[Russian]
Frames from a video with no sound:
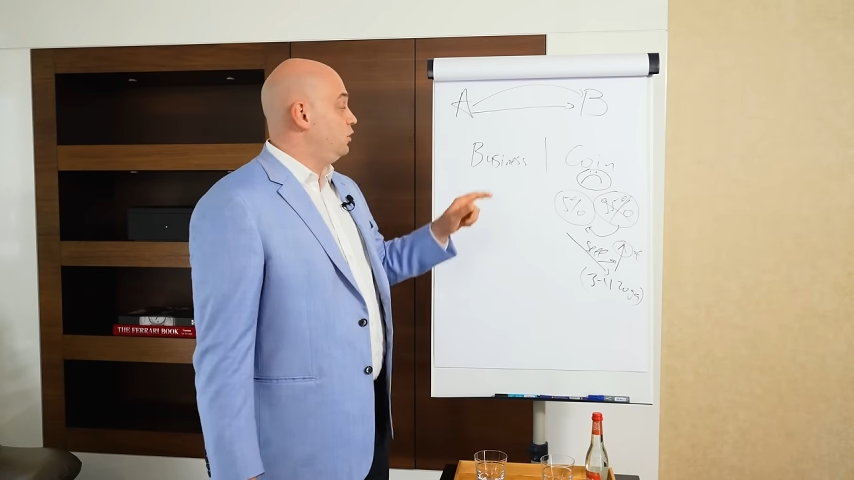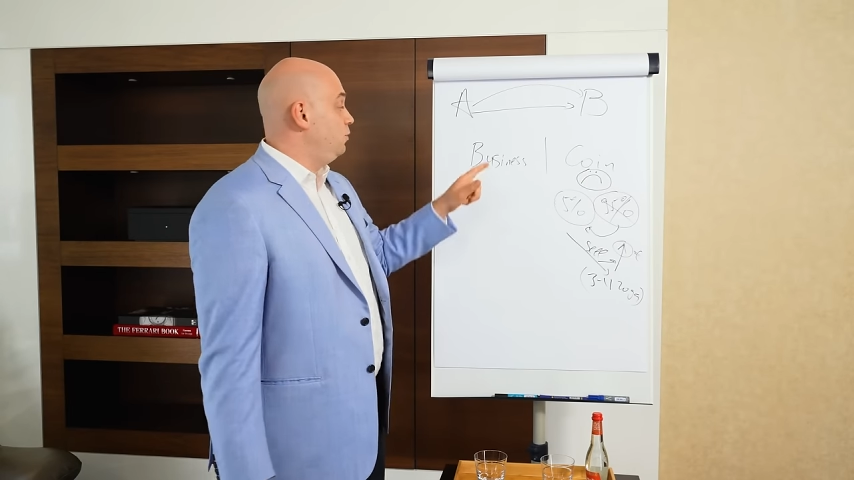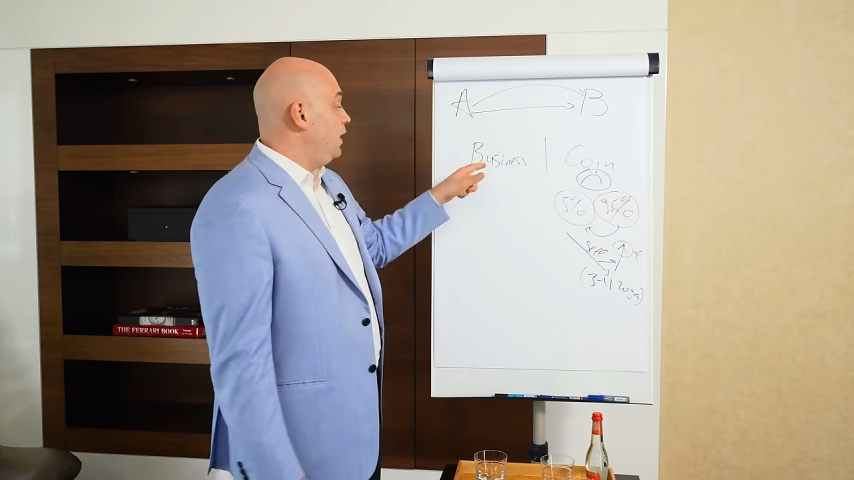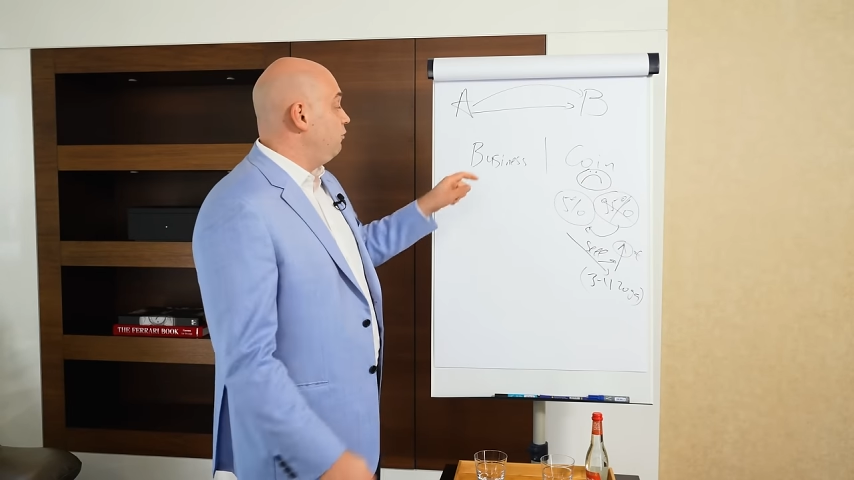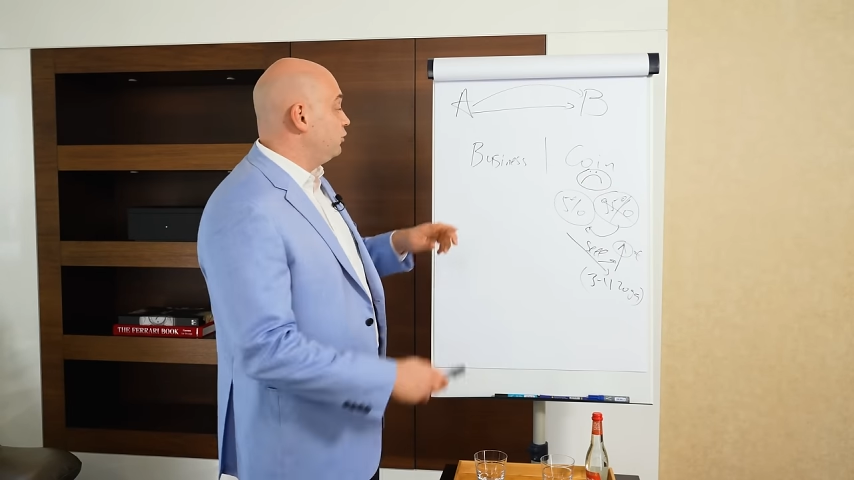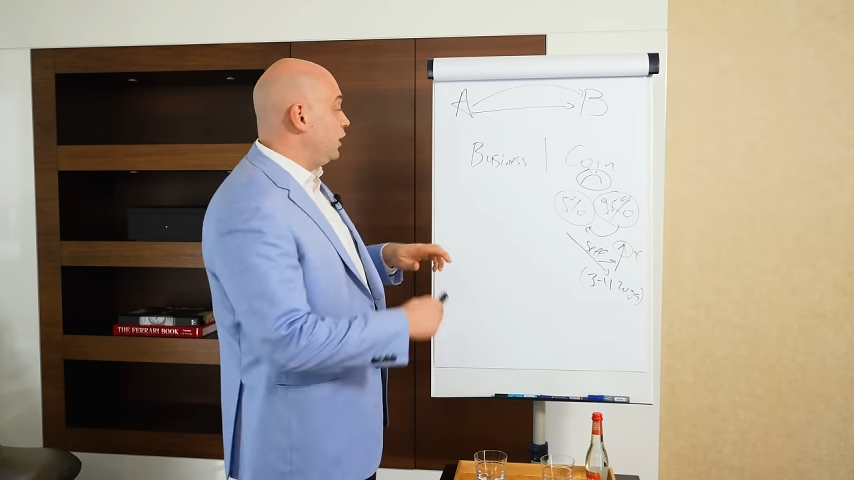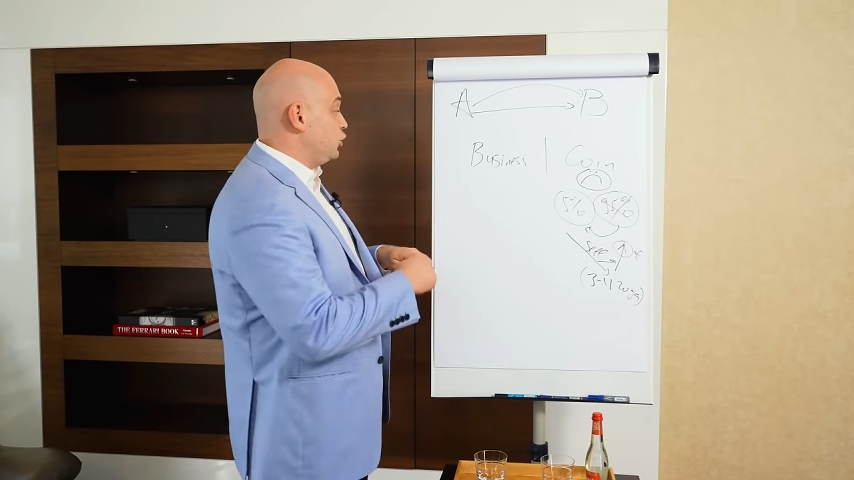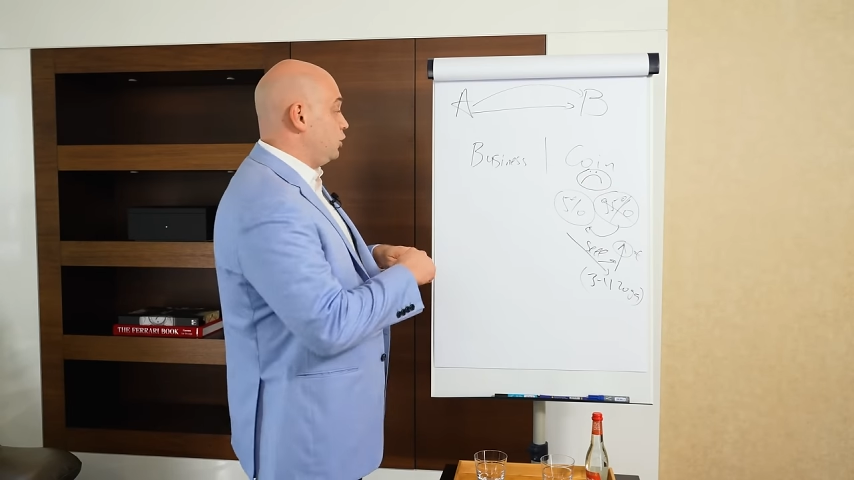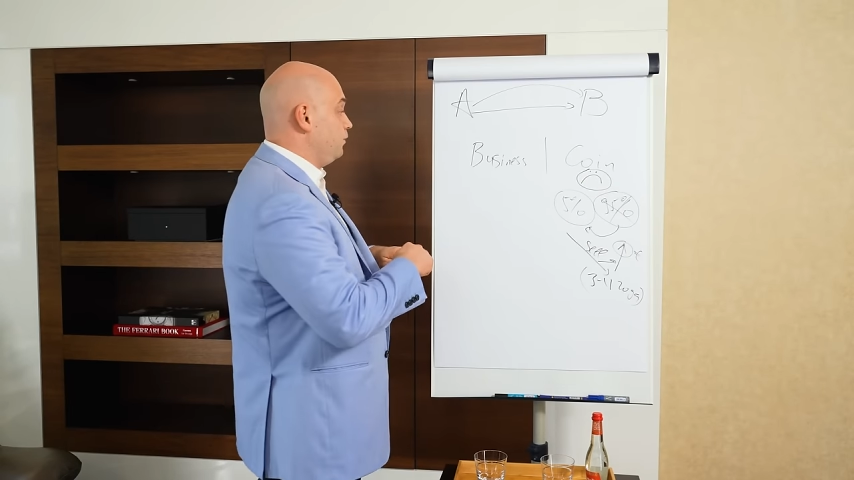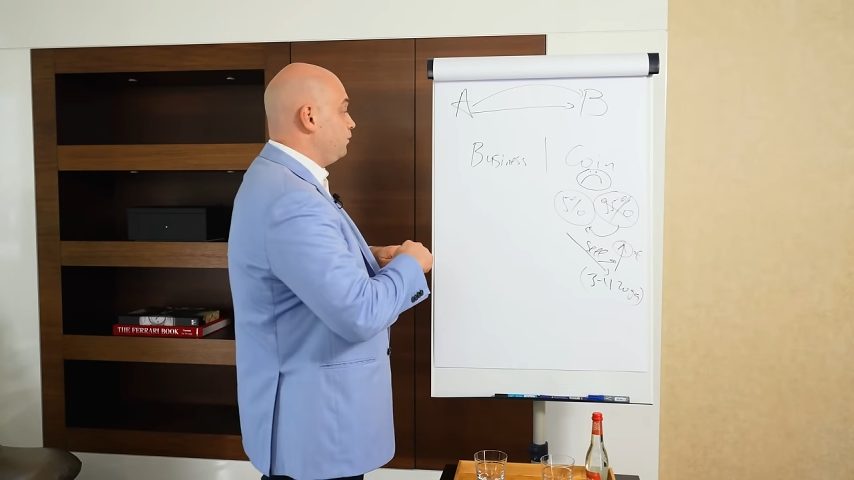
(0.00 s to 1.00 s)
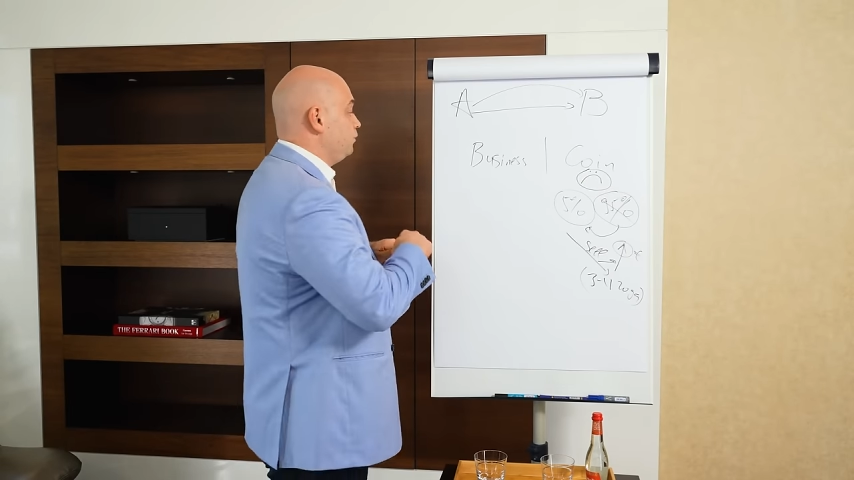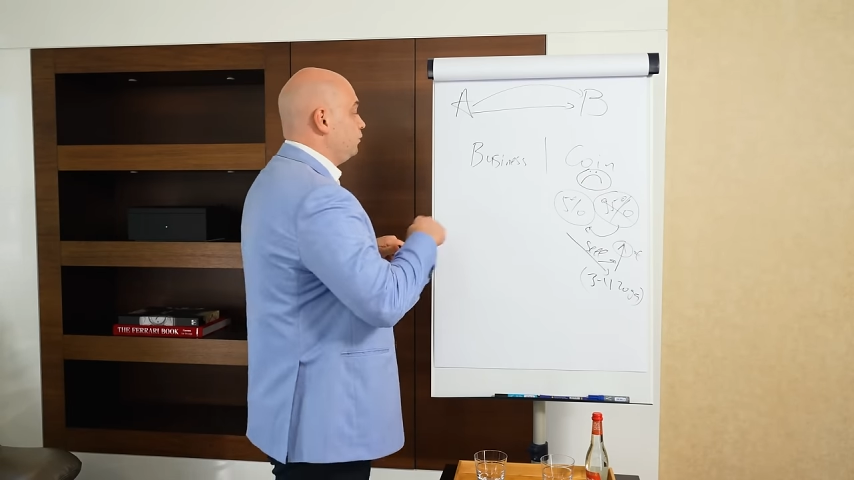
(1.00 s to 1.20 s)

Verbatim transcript: Теперь в нашем